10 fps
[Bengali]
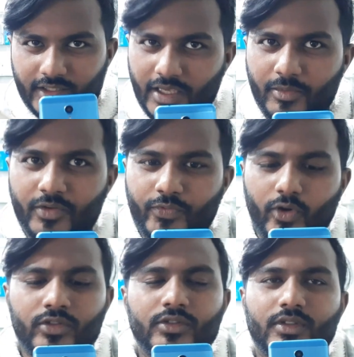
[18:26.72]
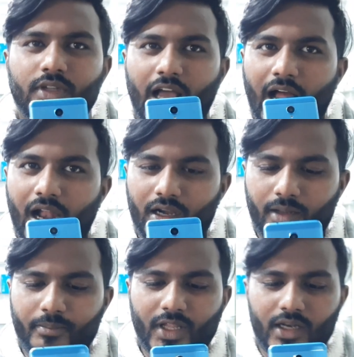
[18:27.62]
গেমিং ফোন আর
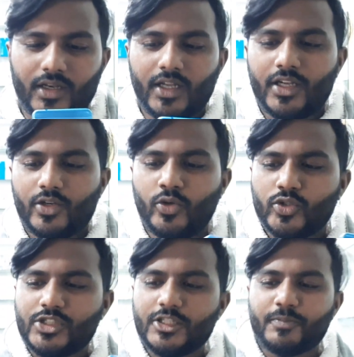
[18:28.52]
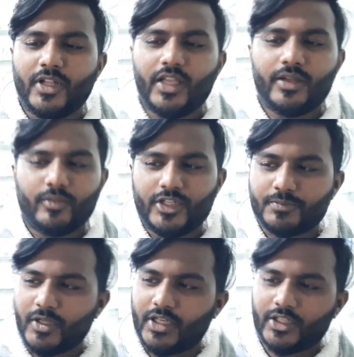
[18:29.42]
আপনার নোজ ডিসপ্লে
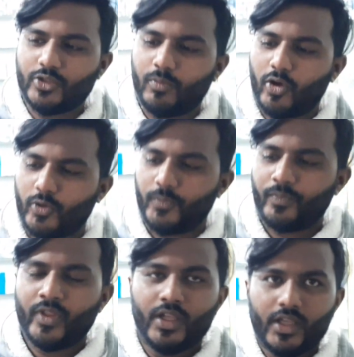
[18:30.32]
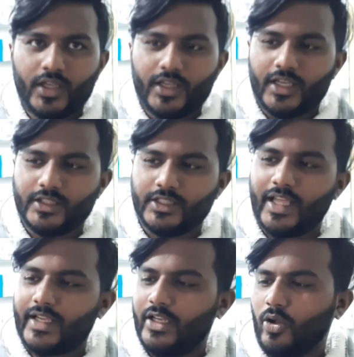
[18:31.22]
ডিসপ্লেটা কিন্তু বড় এই যে
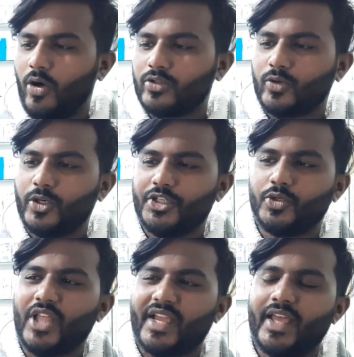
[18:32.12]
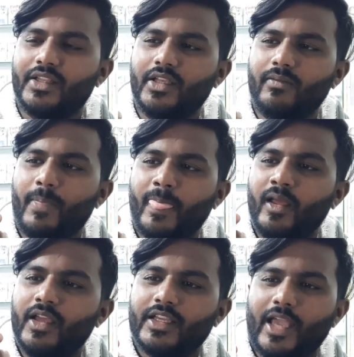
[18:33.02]
দেখেন অন করে একটু দেখা দিই
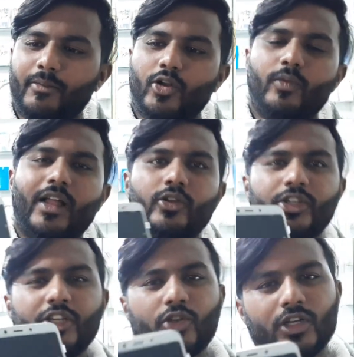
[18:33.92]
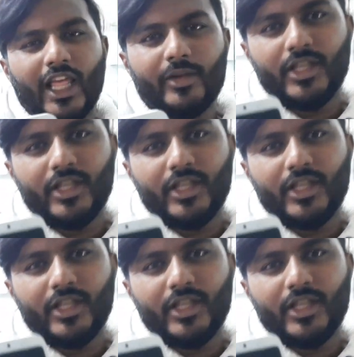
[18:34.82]
ক্যামেরাও ভালো টিকটক লাইক